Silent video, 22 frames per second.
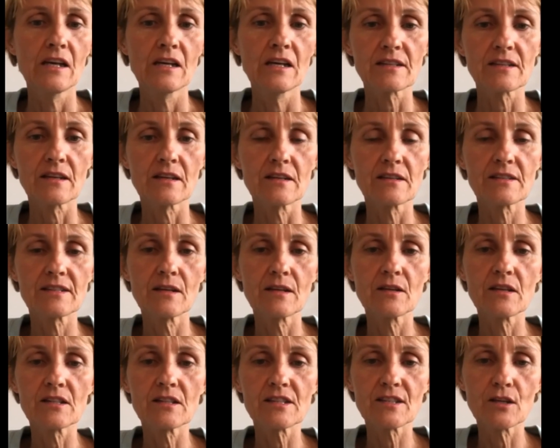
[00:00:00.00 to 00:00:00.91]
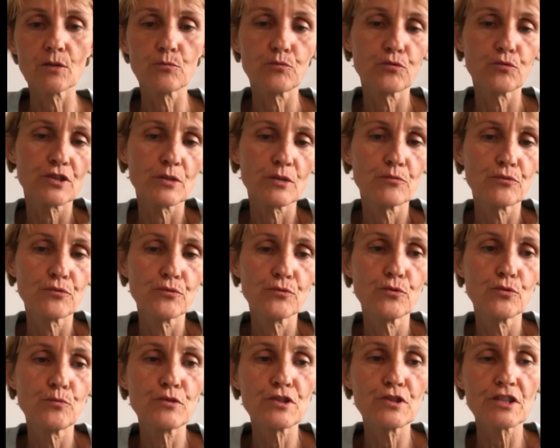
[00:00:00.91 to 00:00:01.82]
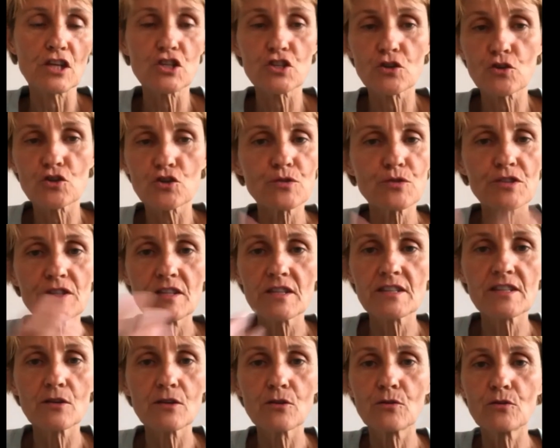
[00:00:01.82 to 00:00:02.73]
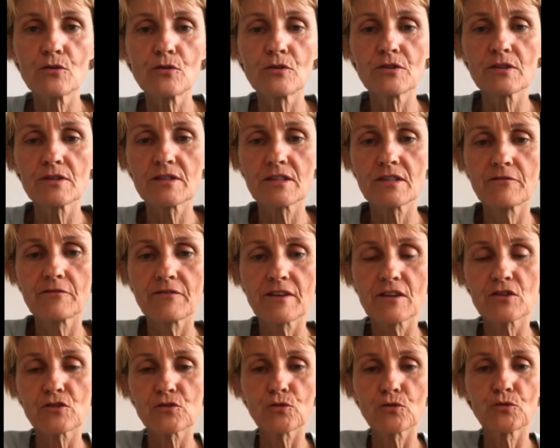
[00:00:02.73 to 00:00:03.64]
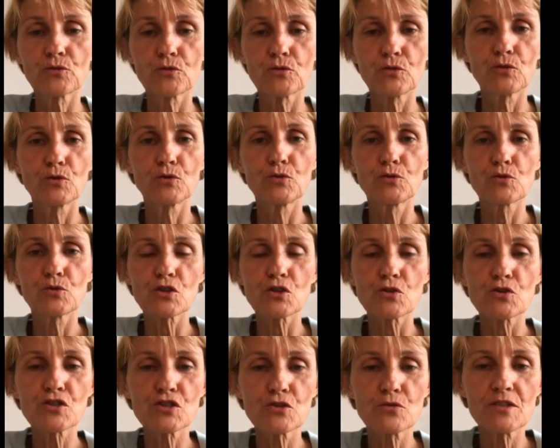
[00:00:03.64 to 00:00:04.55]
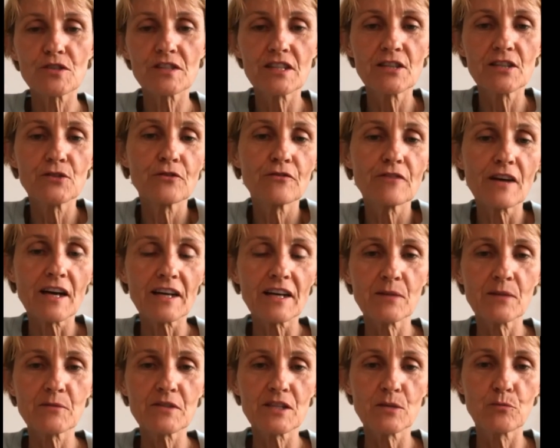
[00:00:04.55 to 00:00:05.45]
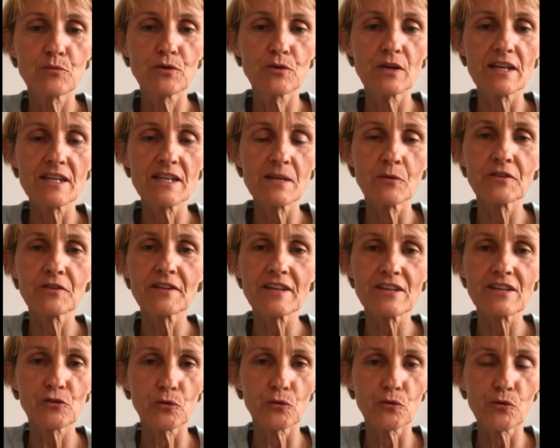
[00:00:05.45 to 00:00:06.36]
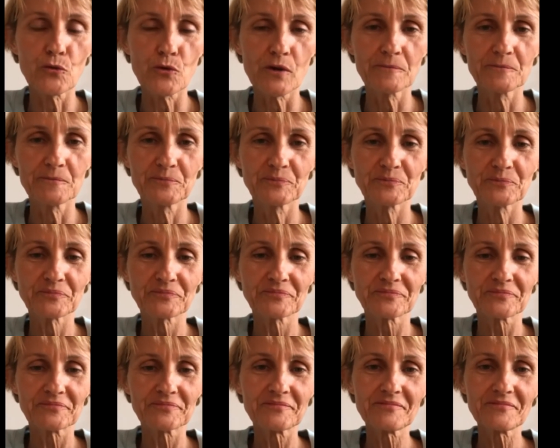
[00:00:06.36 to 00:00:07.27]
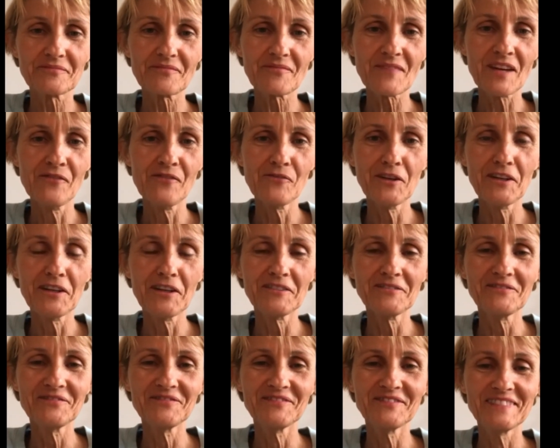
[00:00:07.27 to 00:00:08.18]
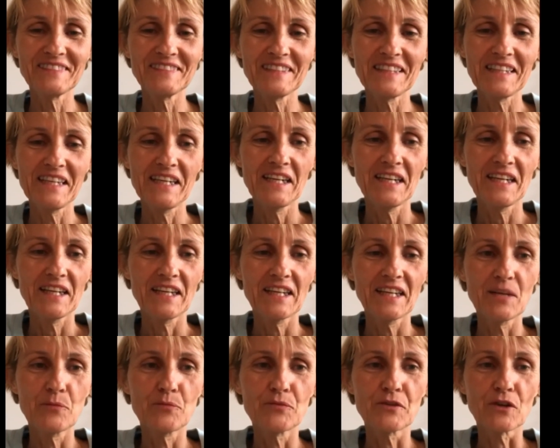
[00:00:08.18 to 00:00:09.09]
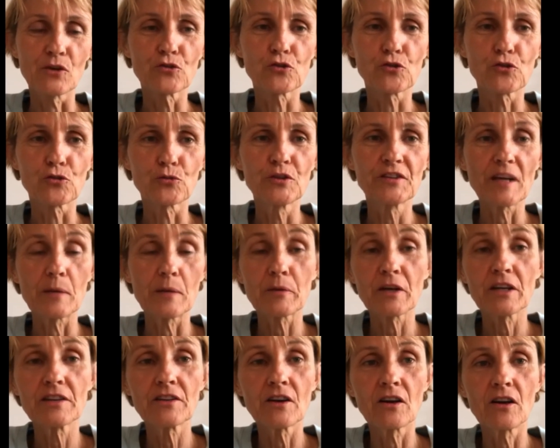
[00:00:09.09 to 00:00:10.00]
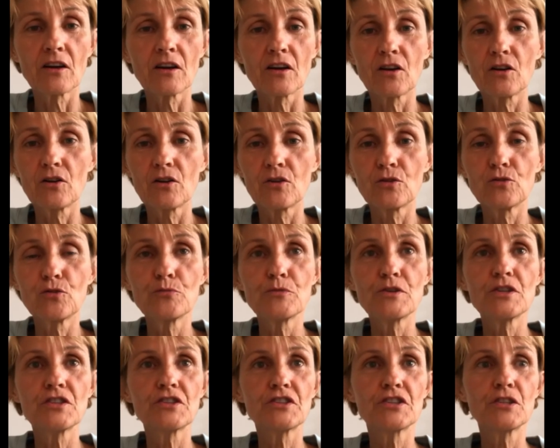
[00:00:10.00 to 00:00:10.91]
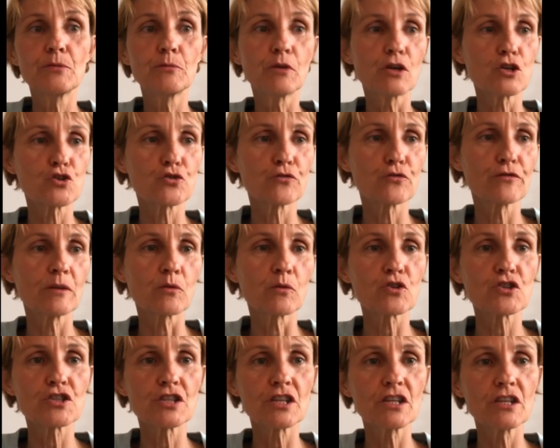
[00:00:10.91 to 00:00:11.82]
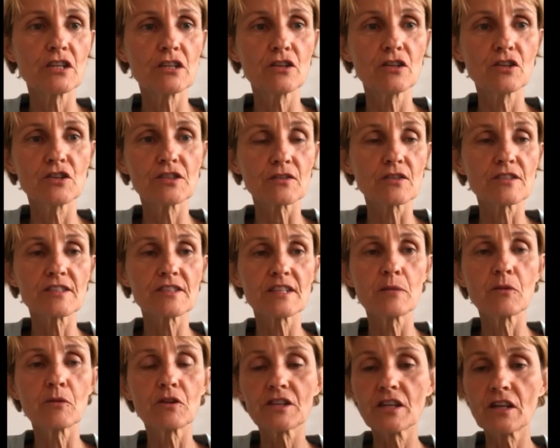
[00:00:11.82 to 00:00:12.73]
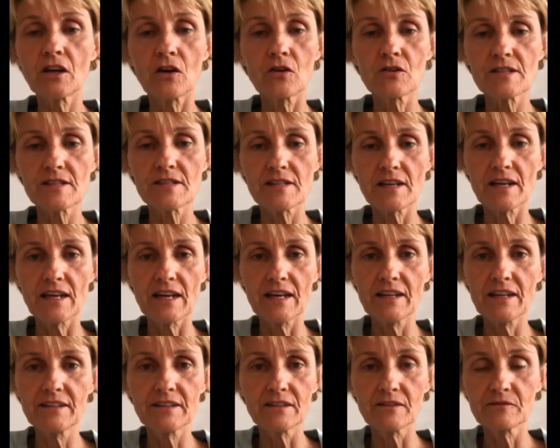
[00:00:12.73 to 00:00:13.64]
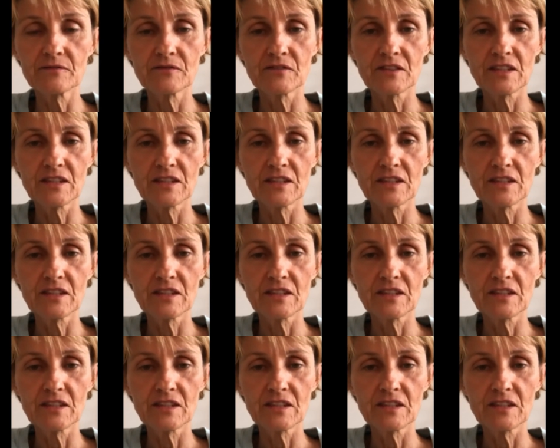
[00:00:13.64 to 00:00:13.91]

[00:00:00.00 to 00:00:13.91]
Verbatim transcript: ça, c'est, c'est plus, c'est plus, puis ça change aussi. C'est le, c'est une façon de, changer aussi, de varier un petit peu l'alimentation, quoi. Voilà. C'est ça. Et puis ensuite, après dans le midi, ben, je vais manger essentiellement des grandes salades.